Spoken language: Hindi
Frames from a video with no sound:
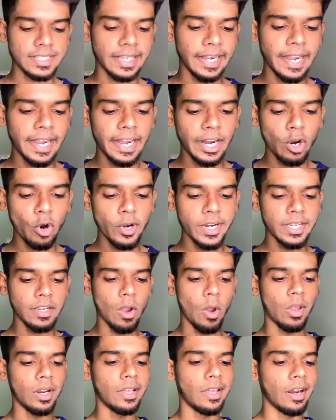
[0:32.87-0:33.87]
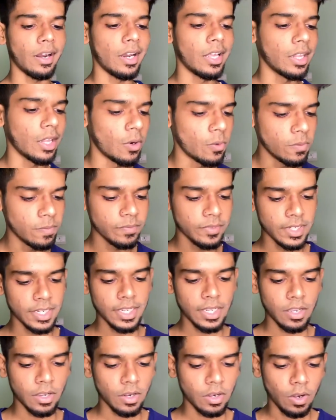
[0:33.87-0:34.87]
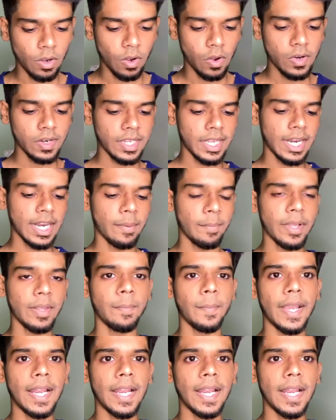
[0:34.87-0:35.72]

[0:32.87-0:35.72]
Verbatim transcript: स्क्रीन रिकॉर्डिंग ऑन कर लेता हूँ ऑन करने के बाद